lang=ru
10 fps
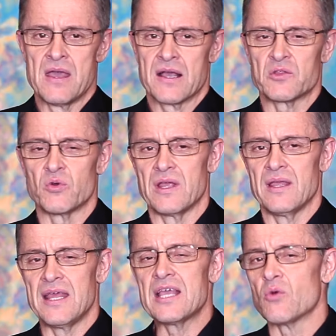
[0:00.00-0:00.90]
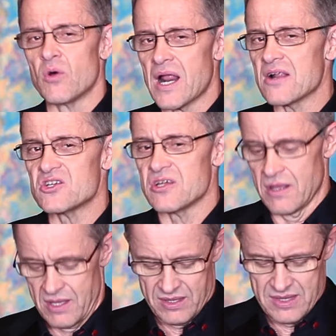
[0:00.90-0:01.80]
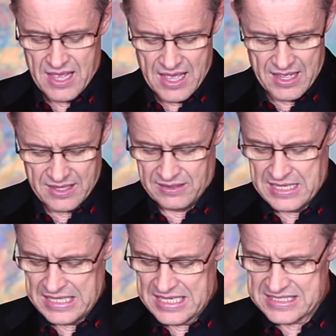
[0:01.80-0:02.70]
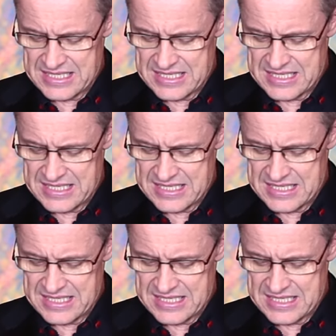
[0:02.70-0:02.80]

которое никто раньше не, не, не